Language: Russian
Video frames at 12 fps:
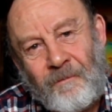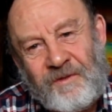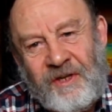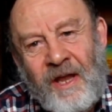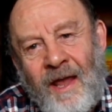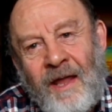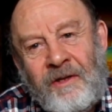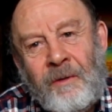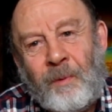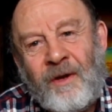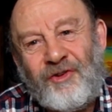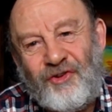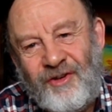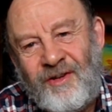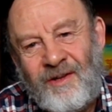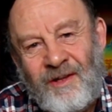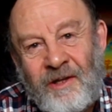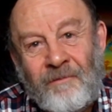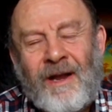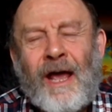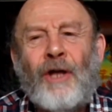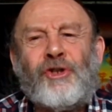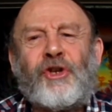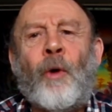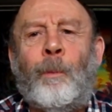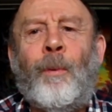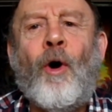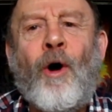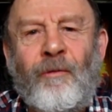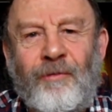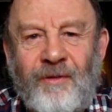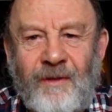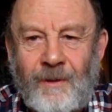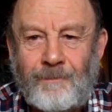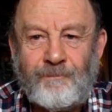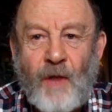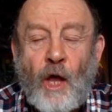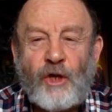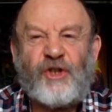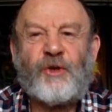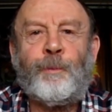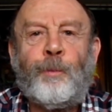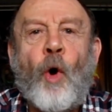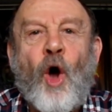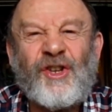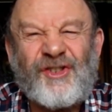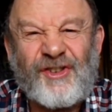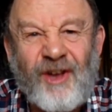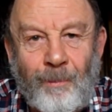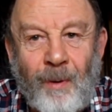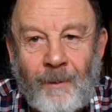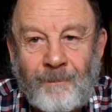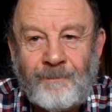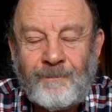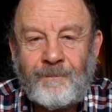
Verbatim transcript: все эти причины являются поводом, способом